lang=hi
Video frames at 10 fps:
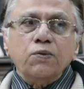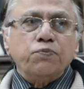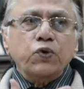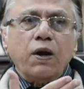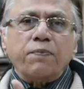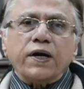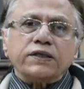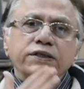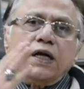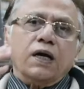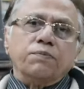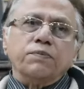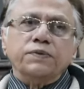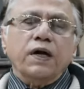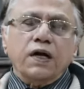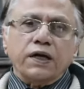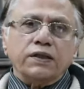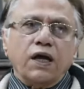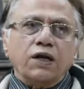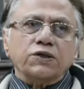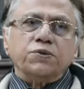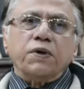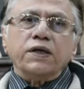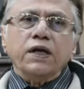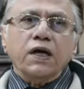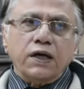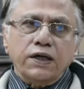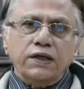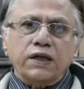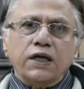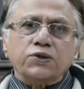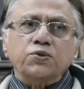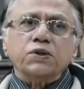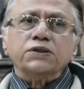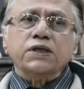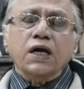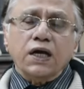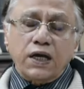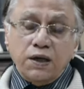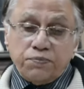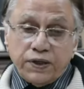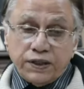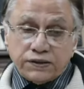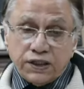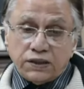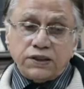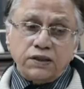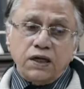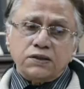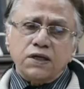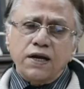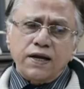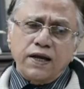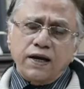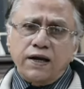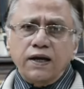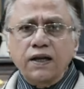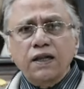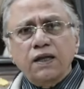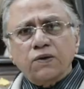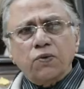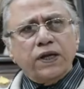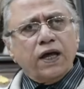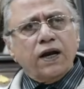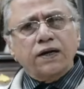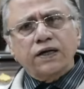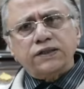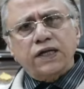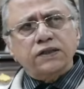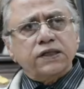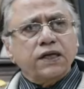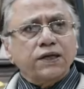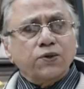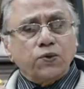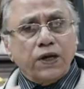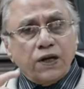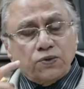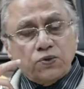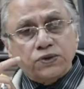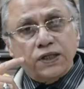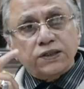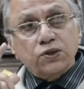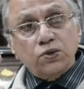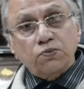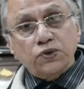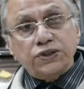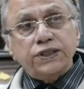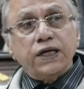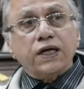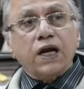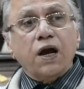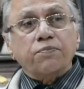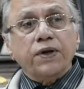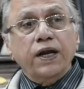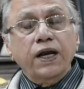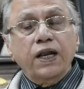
पूरा पाकिस्तान यहाँ के दानश्वर यहाँ के इंटेलेक्चुअल्स यहाँ के अपने सियासतदान सारे कह रहे हैं कोई कह रहा है डेढ़ साल चलेगी वो कह रहा है दो साल चलेगी तो मुझसे अगर आपने